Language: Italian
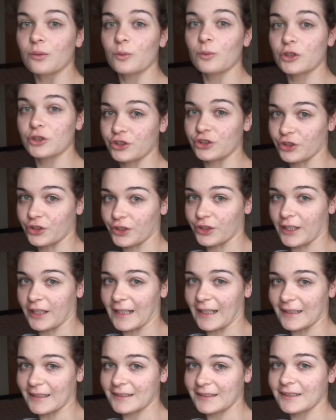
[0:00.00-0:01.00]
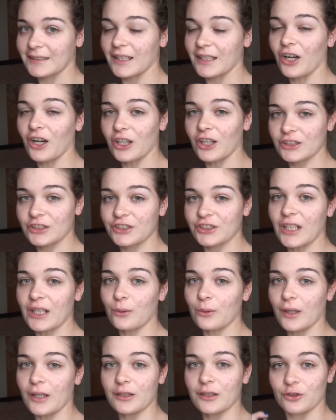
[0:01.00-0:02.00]
Buongiorno ragazze, oggi è il
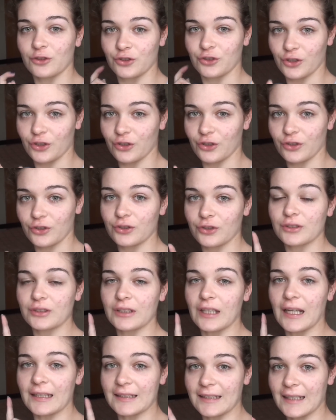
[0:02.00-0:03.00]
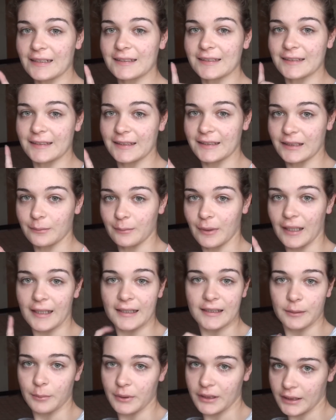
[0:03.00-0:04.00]
quarto giorno della terza settimana
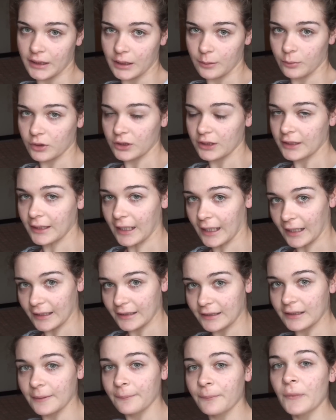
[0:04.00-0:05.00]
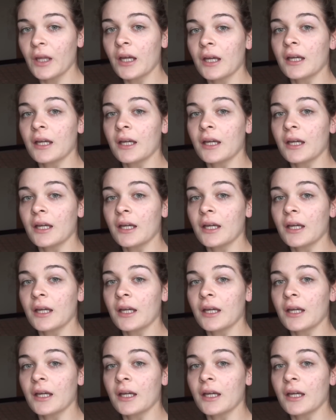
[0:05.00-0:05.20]
di Bikini Body Guide